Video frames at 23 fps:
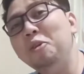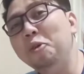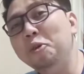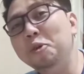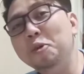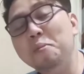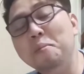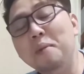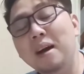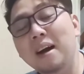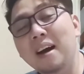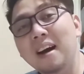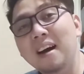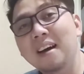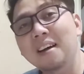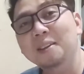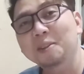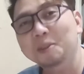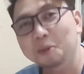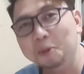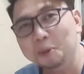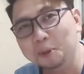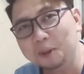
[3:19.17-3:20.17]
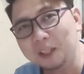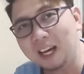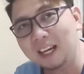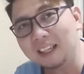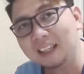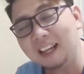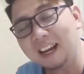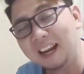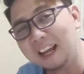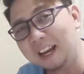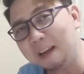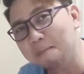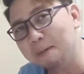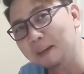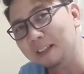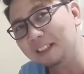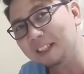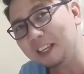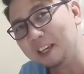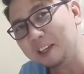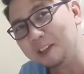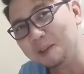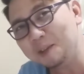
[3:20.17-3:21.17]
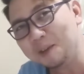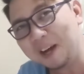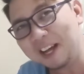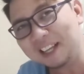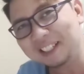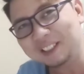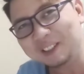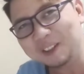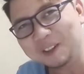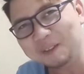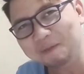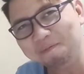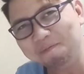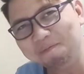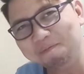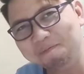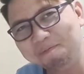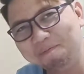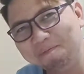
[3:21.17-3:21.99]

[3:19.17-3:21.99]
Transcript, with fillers: dito yung mga tuta na lalabas sa inyong aso.